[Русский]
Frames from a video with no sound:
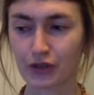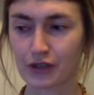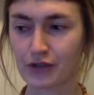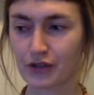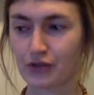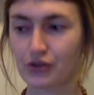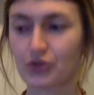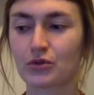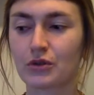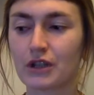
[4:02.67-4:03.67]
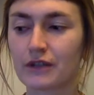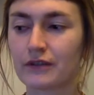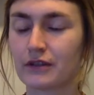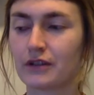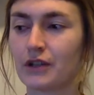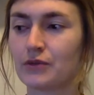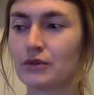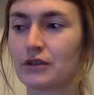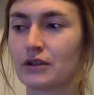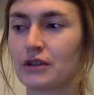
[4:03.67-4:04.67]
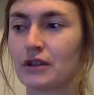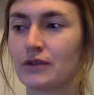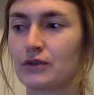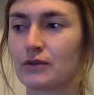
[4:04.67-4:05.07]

совершенно структурированно дают а, вот